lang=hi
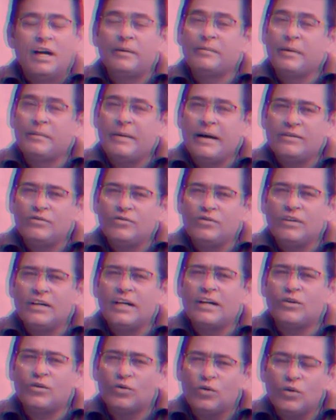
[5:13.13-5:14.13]
अब ये बात
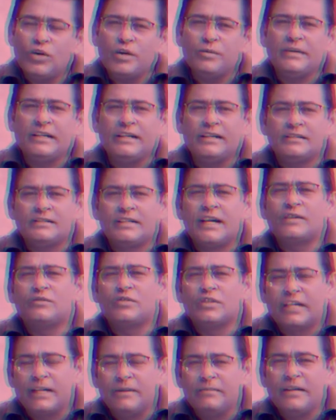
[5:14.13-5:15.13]
सुनकर कोई भी चाहे
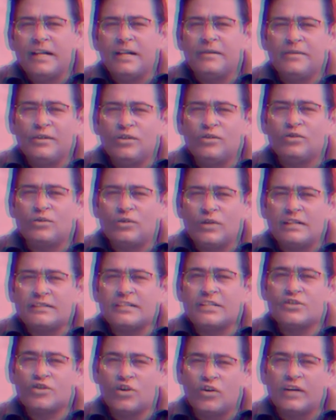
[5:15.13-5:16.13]
वो क्रिमिनल भी हो थोड़ा
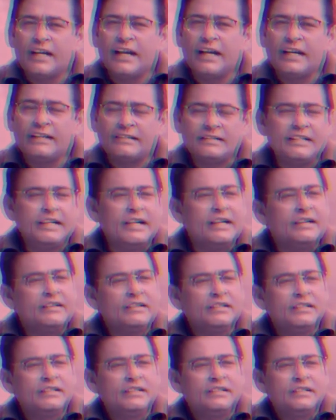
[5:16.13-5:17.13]
सा चौंकेगा इसलिए
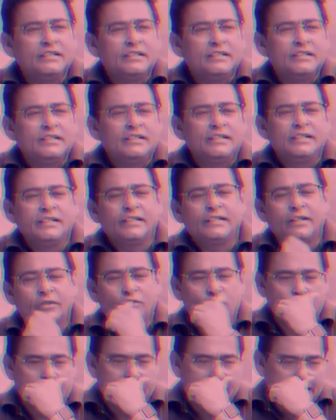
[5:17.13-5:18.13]

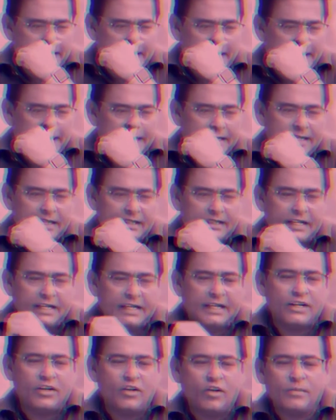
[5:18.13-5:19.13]
कि सुपारी लेकर कत्ल
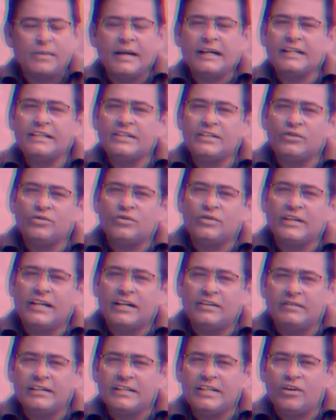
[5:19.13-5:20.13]
करना और बाकी चीज़ों
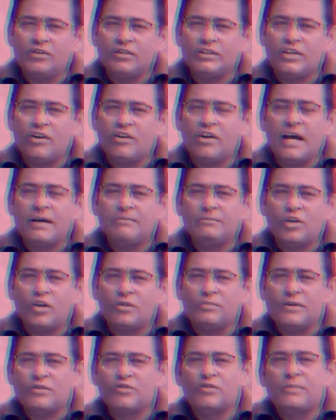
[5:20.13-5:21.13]
की एक वजह होती है और
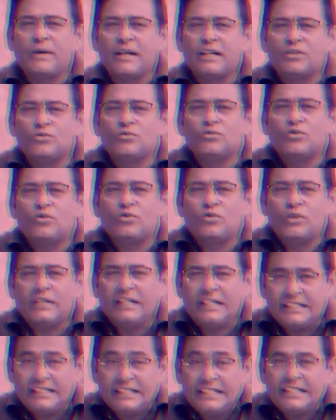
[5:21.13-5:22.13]
आमतौर पर सुपारी दूसरों के
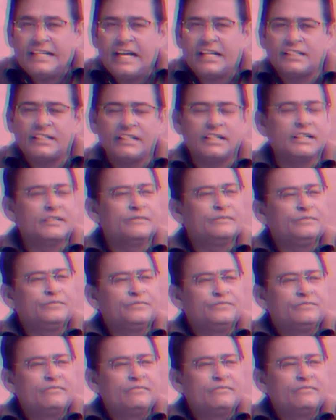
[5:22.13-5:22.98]
लिए दी जाती है